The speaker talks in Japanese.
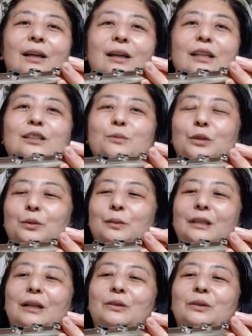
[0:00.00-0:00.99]
いつもの
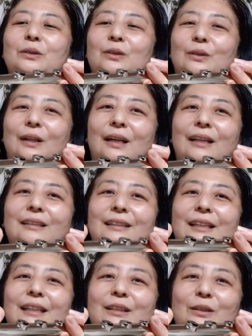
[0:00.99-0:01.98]
モダンフルートの感じ
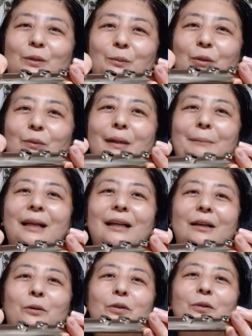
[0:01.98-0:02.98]
でやるともうね、毎
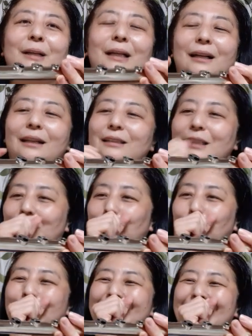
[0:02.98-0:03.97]
回小指がはぎちぎ
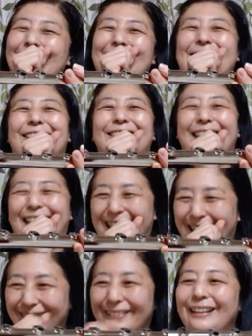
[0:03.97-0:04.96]
飛ばされちゃうんだ
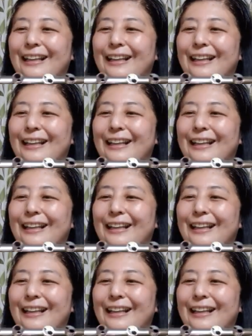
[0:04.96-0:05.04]
けど、